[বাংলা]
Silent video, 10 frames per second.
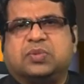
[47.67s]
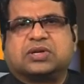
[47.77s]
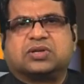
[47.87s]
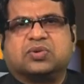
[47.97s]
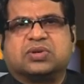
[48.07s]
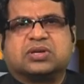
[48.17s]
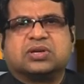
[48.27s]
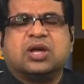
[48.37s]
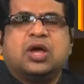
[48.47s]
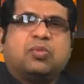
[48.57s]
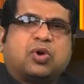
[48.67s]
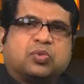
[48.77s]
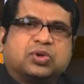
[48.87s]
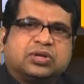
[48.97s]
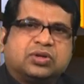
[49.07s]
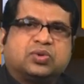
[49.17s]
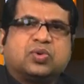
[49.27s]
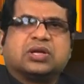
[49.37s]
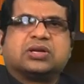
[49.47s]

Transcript: নির্বাচিত হয়েছেন পরবর্তীতে দু